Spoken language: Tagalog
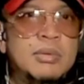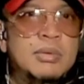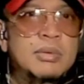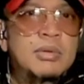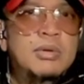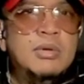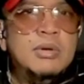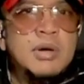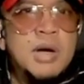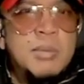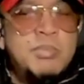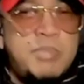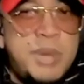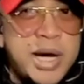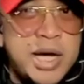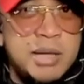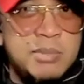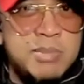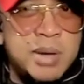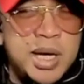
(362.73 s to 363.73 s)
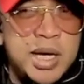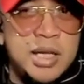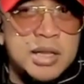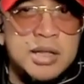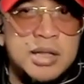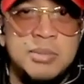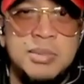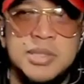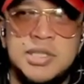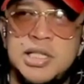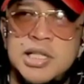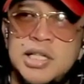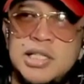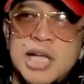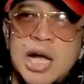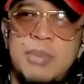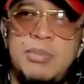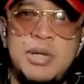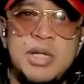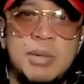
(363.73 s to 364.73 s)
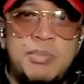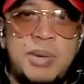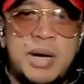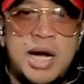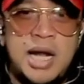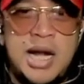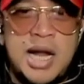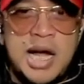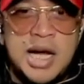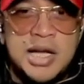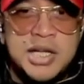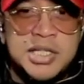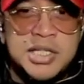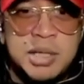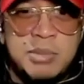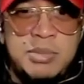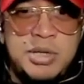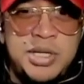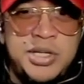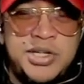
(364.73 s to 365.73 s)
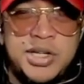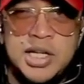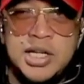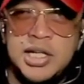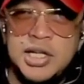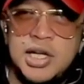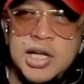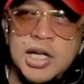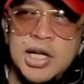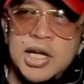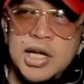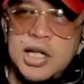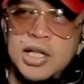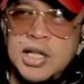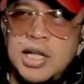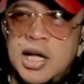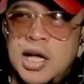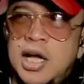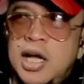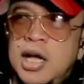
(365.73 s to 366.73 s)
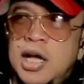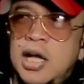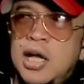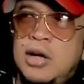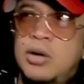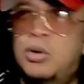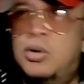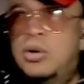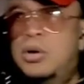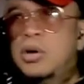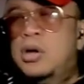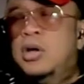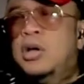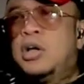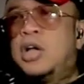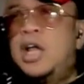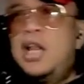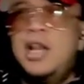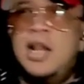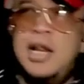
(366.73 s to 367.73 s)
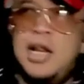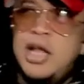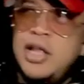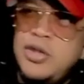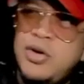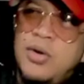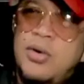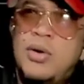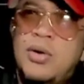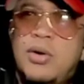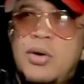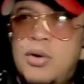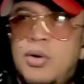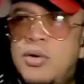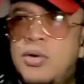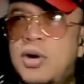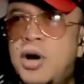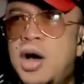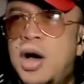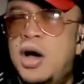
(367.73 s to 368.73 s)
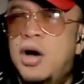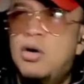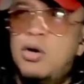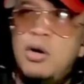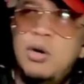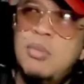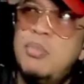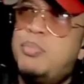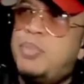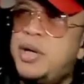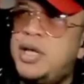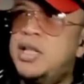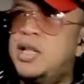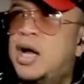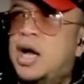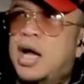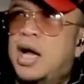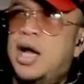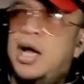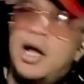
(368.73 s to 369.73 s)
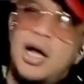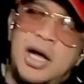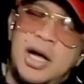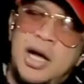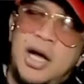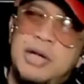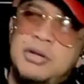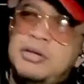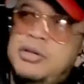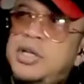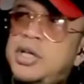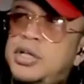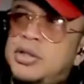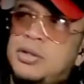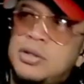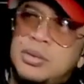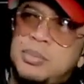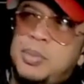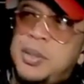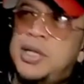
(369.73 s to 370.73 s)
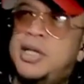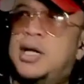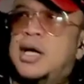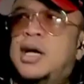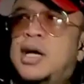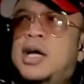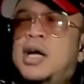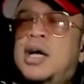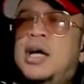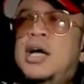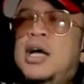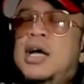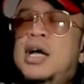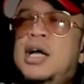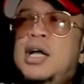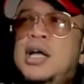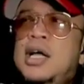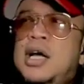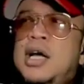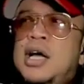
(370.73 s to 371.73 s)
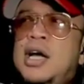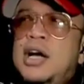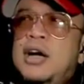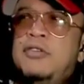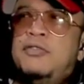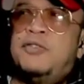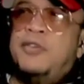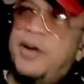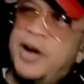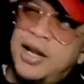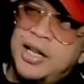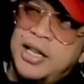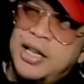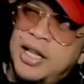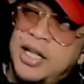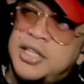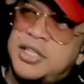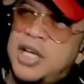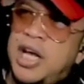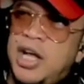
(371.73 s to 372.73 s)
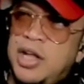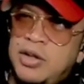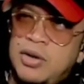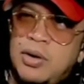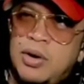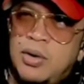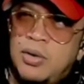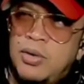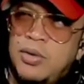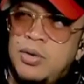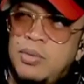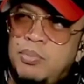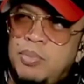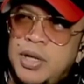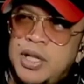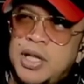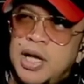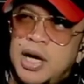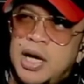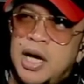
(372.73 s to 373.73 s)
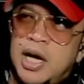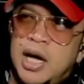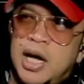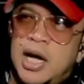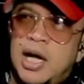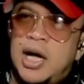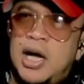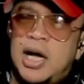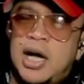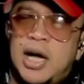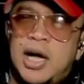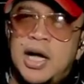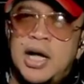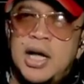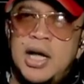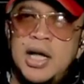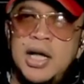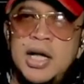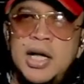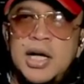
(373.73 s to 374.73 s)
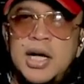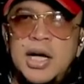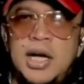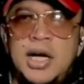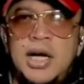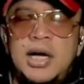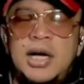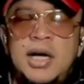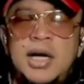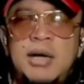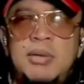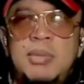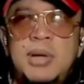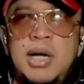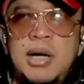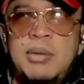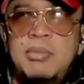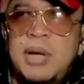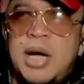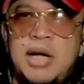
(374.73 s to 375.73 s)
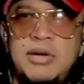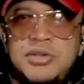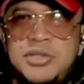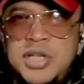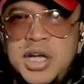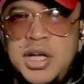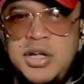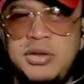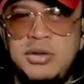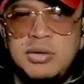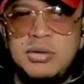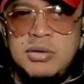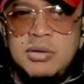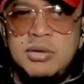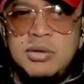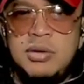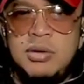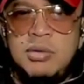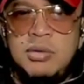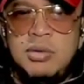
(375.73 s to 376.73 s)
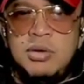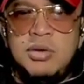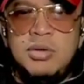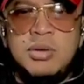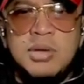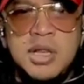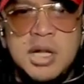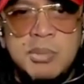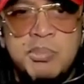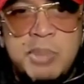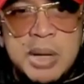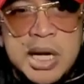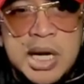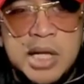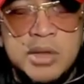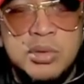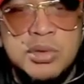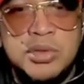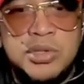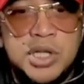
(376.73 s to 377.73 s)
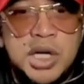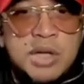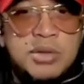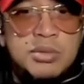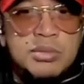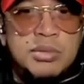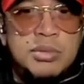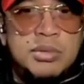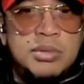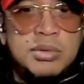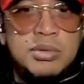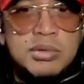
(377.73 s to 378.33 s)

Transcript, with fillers: Yung ang bait-bait, 'di ba? Sinasabi niya pa nga lagi sa media na na oh, Kilala nyo ako. Ako ang pinaka ano dito, pinaka uh, friendly sa inyo. Ako yung pinaka uh, ma- maano sa inyo. Yun lang pala dun sa ano.